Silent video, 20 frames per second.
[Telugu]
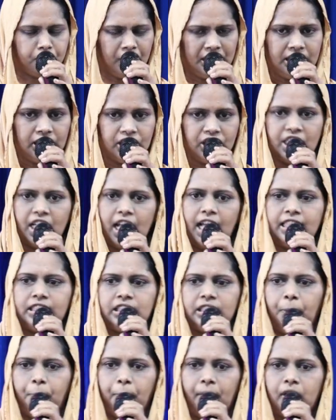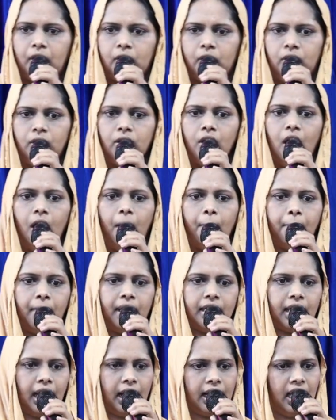మంచి ఆస్తిపరుడు మరి
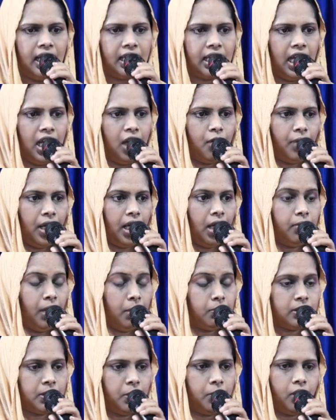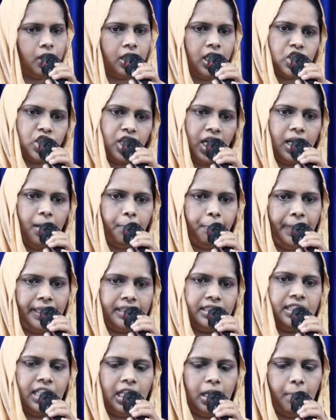అలాగే వాళ్ళ వంశం కూడా చాలా
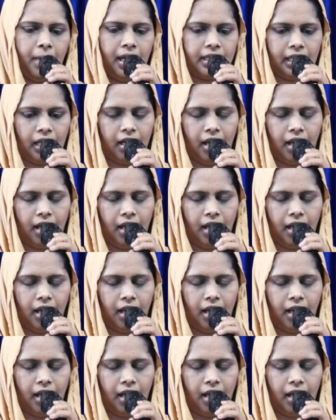పెద్దది అనమాట